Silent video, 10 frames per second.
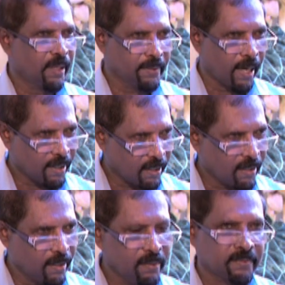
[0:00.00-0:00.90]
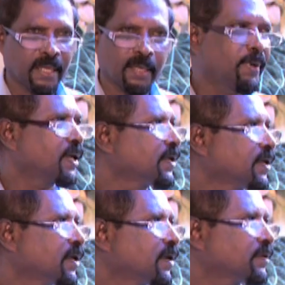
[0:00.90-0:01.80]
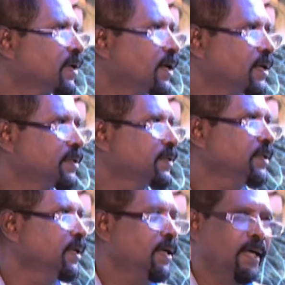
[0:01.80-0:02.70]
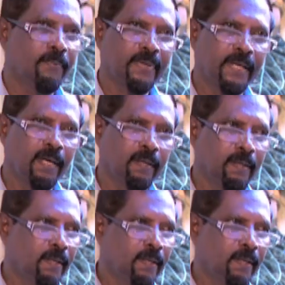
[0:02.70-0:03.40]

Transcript: அந்த ஆக்கங்கள் தரமாக இருக்கின்றதா அல்லது அவற்றில்